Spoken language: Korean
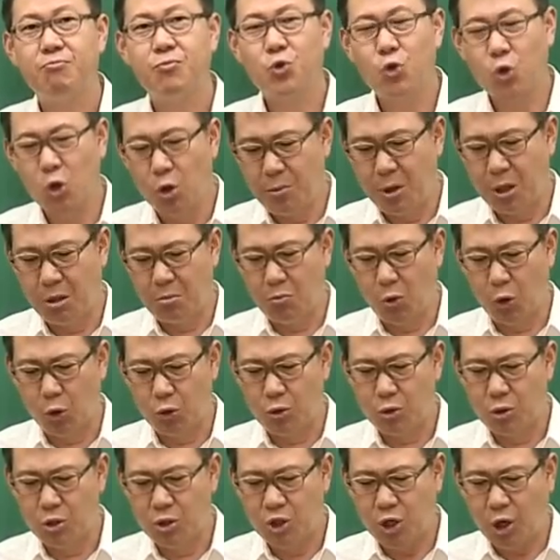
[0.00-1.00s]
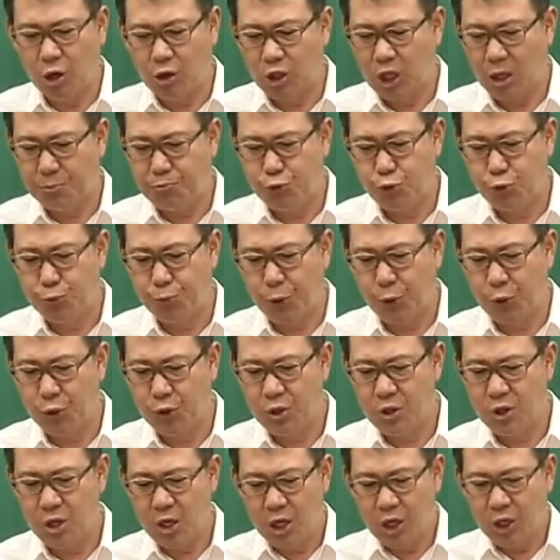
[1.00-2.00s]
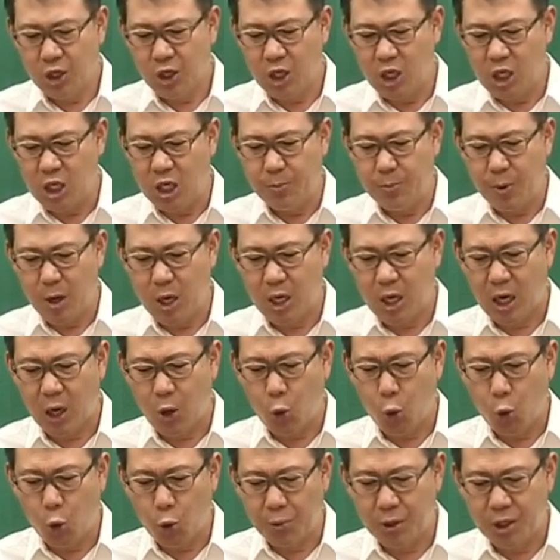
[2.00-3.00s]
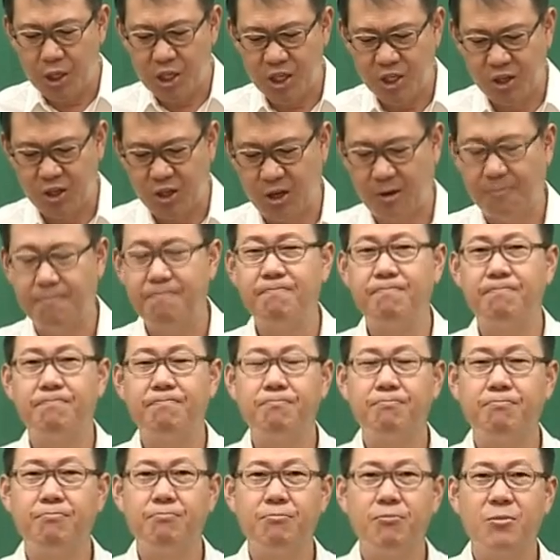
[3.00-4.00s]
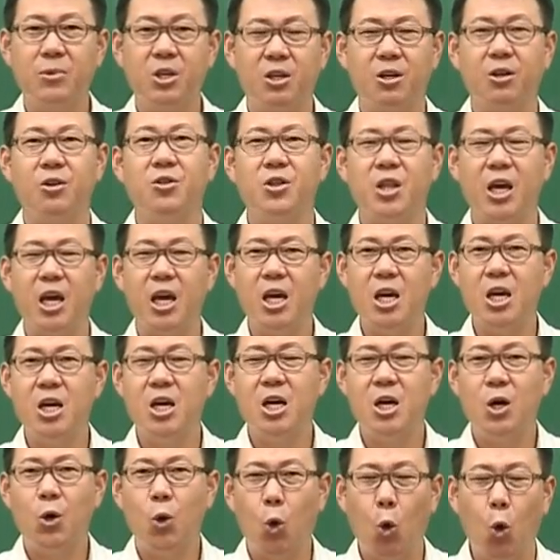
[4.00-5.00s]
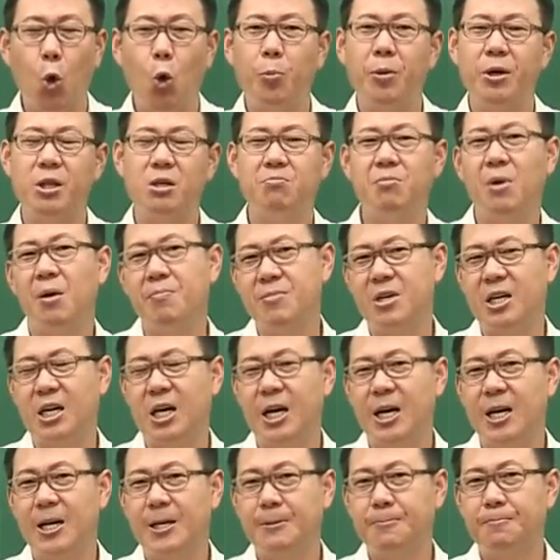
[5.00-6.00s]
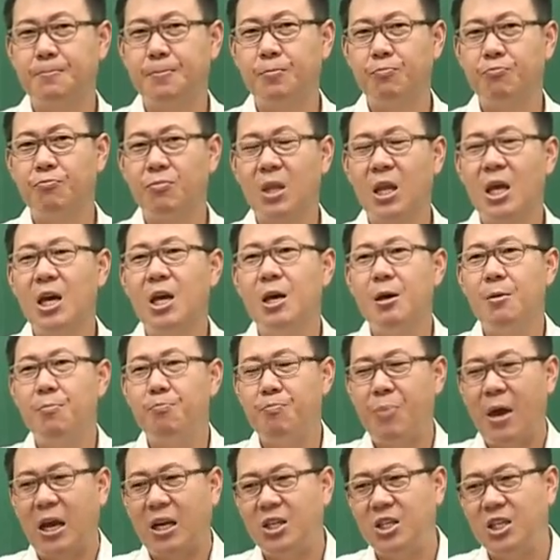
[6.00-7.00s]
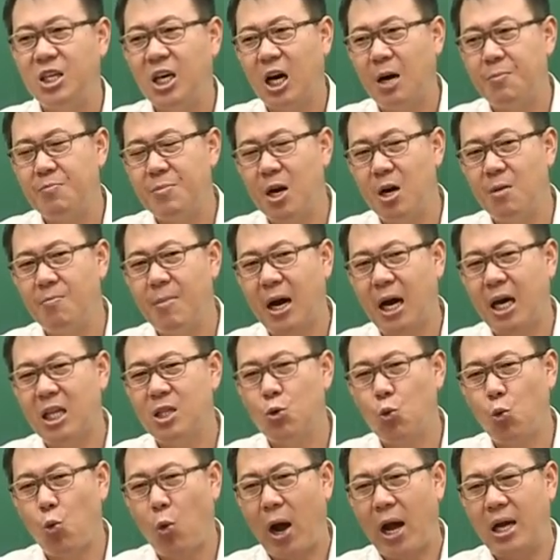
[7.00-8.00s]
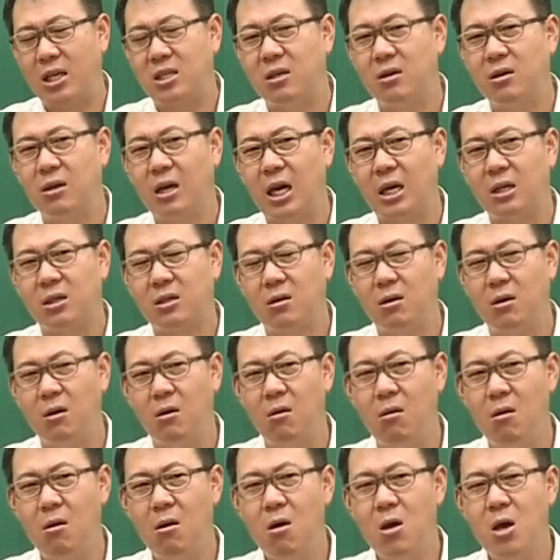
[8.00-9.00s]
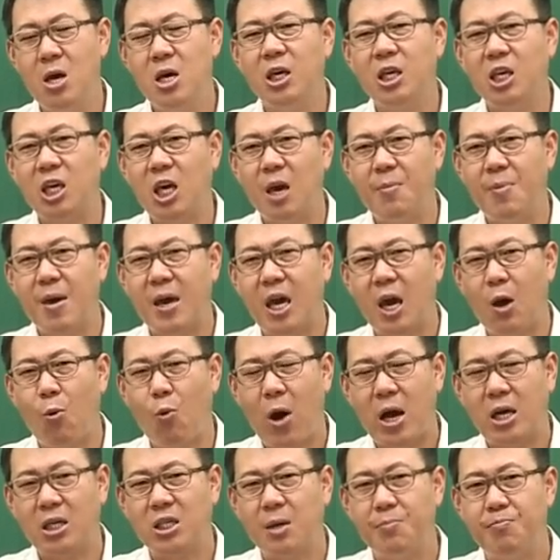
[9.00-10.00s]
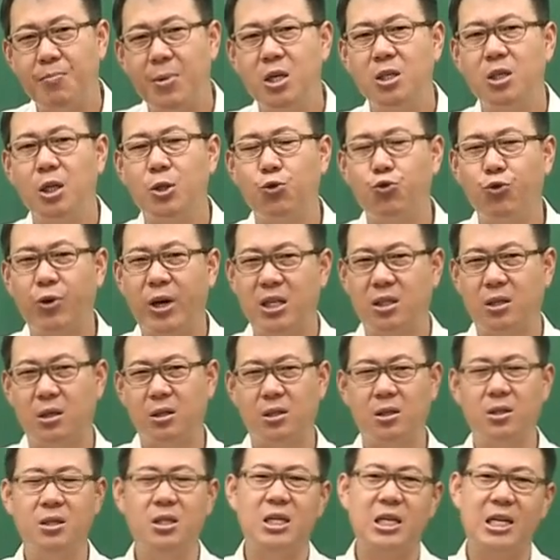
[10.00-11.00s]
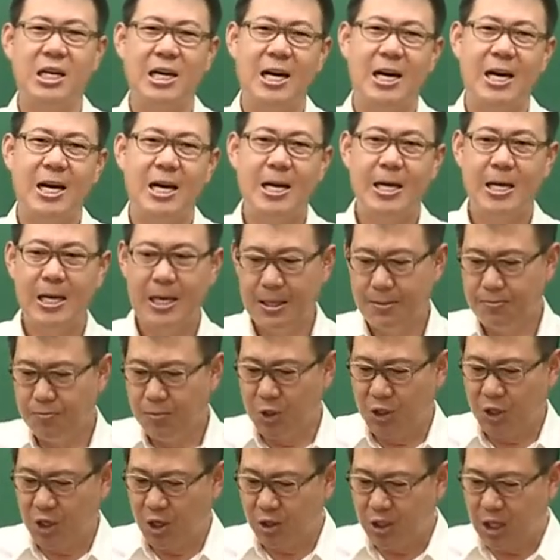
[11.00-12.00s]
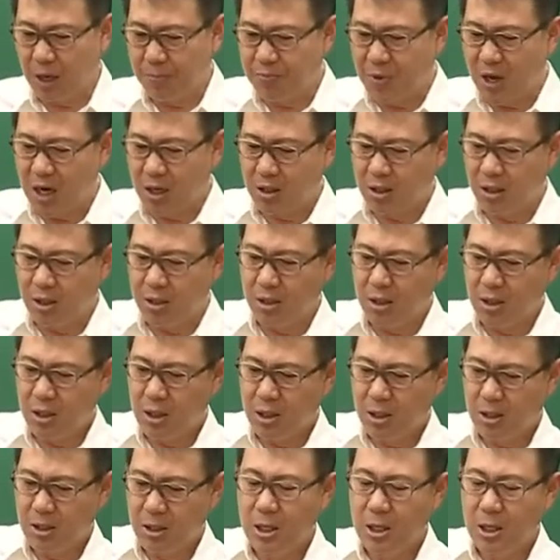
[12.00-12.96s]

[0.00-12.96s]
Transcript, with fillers: 그러면 뭐 정답 후보는 2번과 5번이죠. 그런데 5번은 뭡니까? 백제가 멸망하는 과정에서 개백의 황산벌 전투가 있었으니까 뭐 정답될 건